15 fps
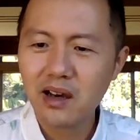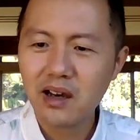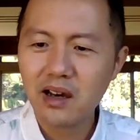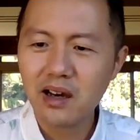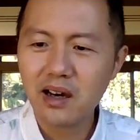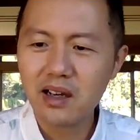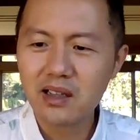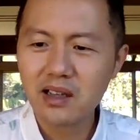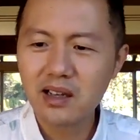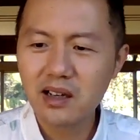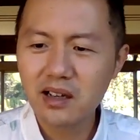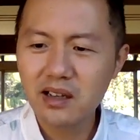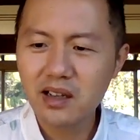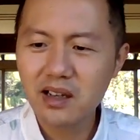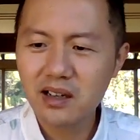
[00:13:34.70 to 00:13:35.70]
啊，这个
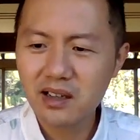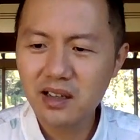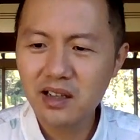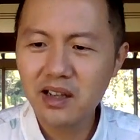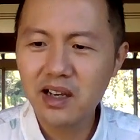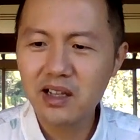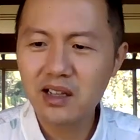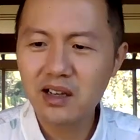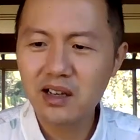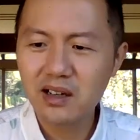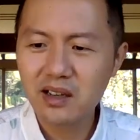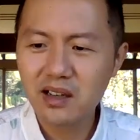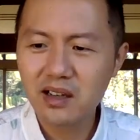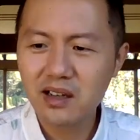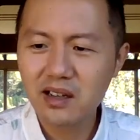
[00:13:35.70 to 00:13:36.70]
二零二一年到二
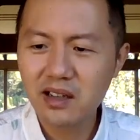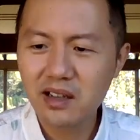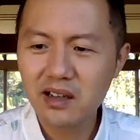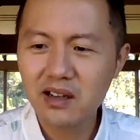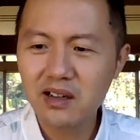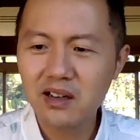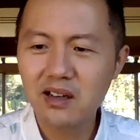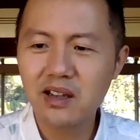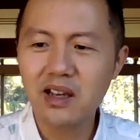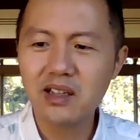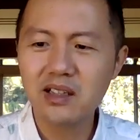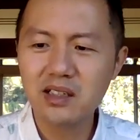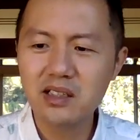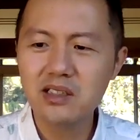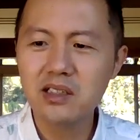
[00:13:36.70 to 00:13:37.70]
零二二二年
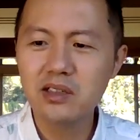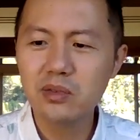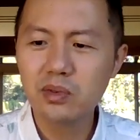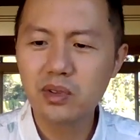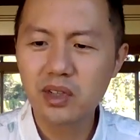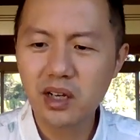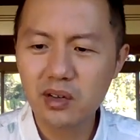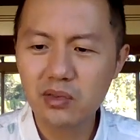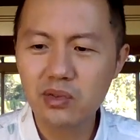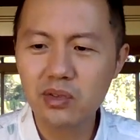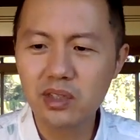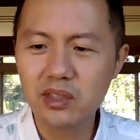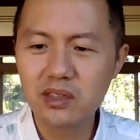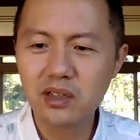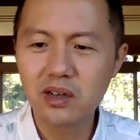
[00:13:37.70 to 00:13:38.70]
一季度跳
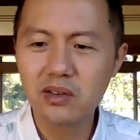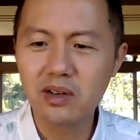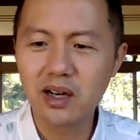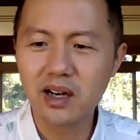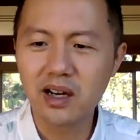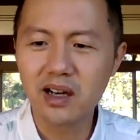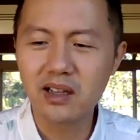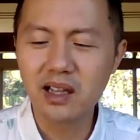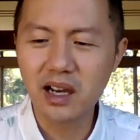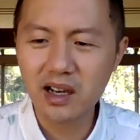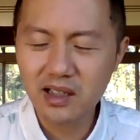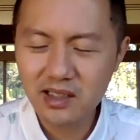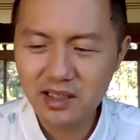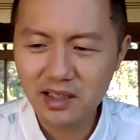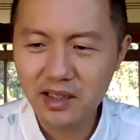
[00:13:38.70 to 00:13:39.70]
水之后啊，哪
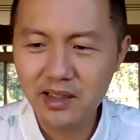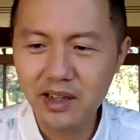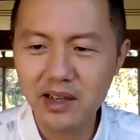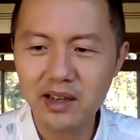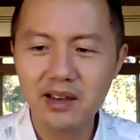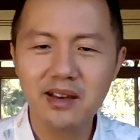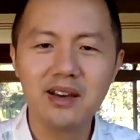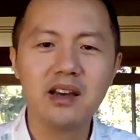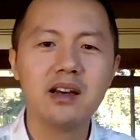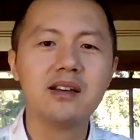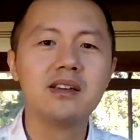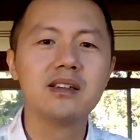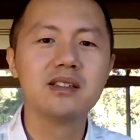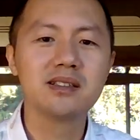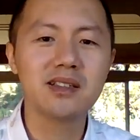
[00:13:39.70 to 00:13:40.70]
个企业呢？
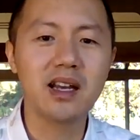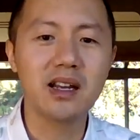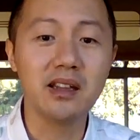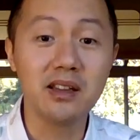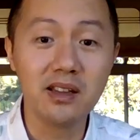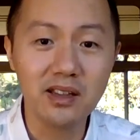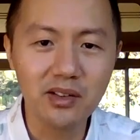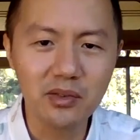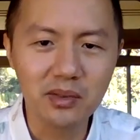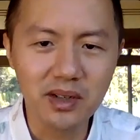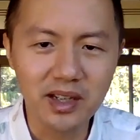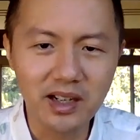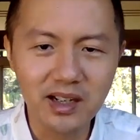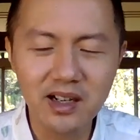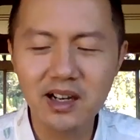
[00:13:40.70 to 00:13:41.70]
三六
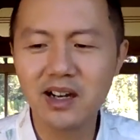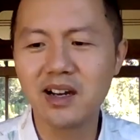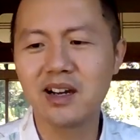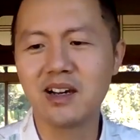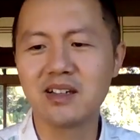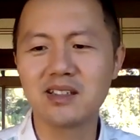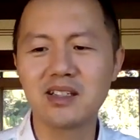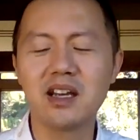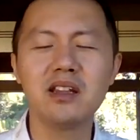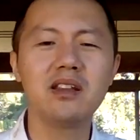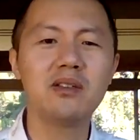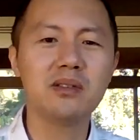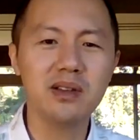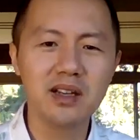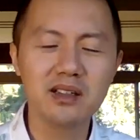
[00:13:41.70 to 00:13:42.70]
零啊，三
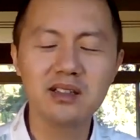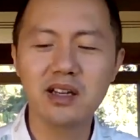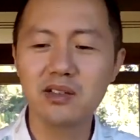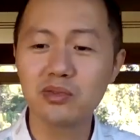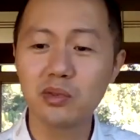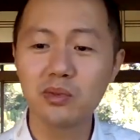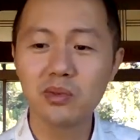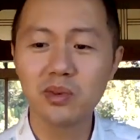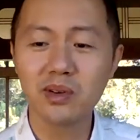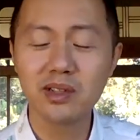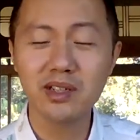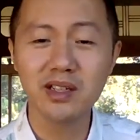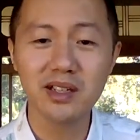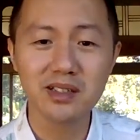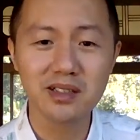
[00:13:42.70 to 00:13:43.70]
六零在中国
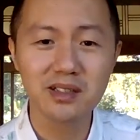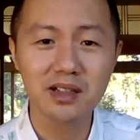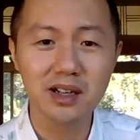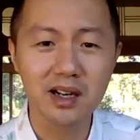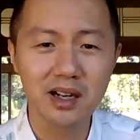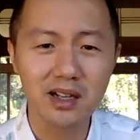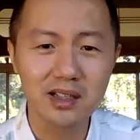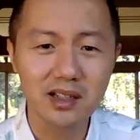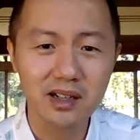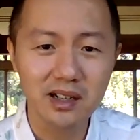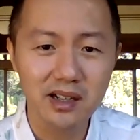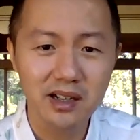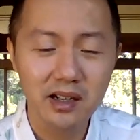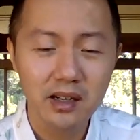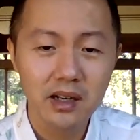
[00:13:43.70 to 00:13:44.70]
也是啊，这
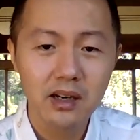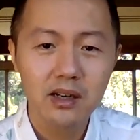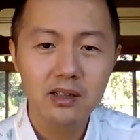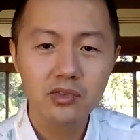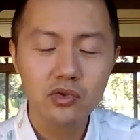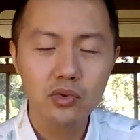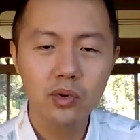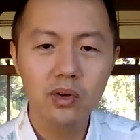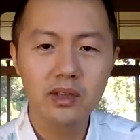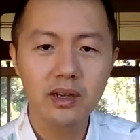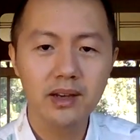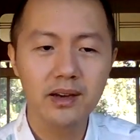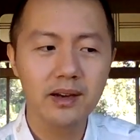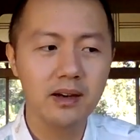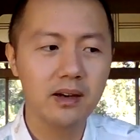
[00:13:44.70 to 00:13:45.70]
个做这
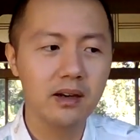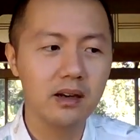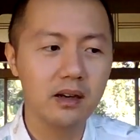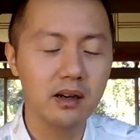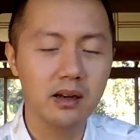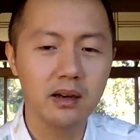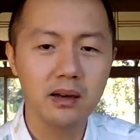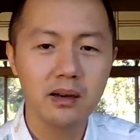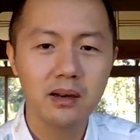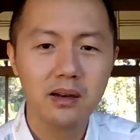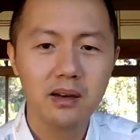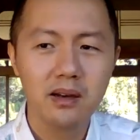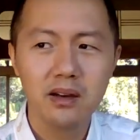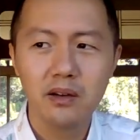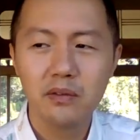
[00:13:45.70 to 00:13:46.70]
个
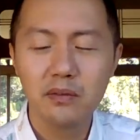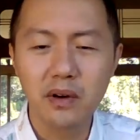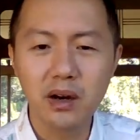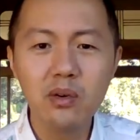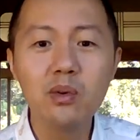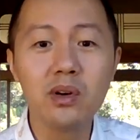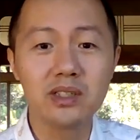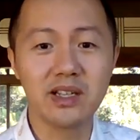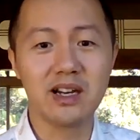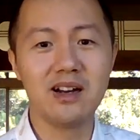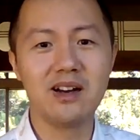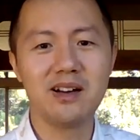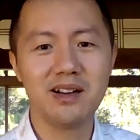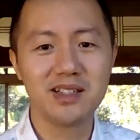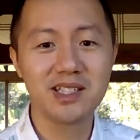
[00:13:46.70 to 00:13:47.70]
防火
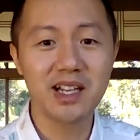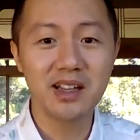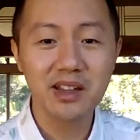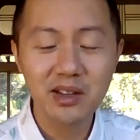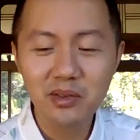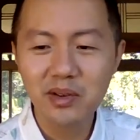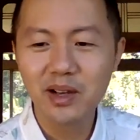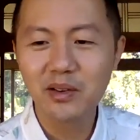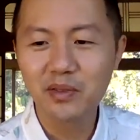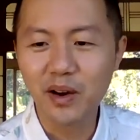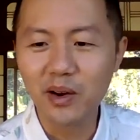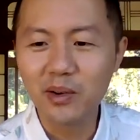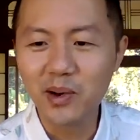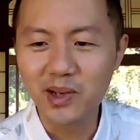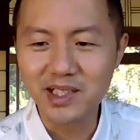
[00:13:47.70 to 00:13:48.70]
墙，三六零
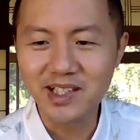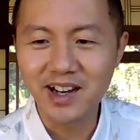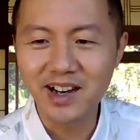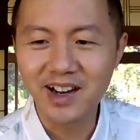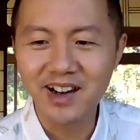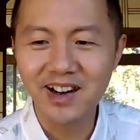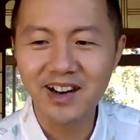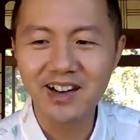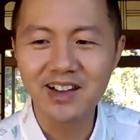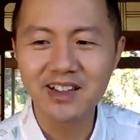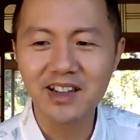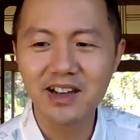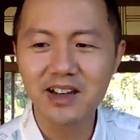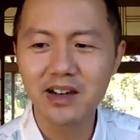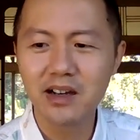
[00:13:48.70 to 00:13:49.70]
防火墙啊，一
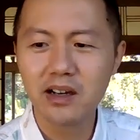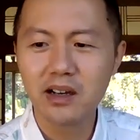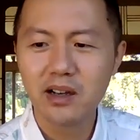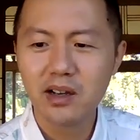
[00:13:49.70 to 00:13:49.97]
个。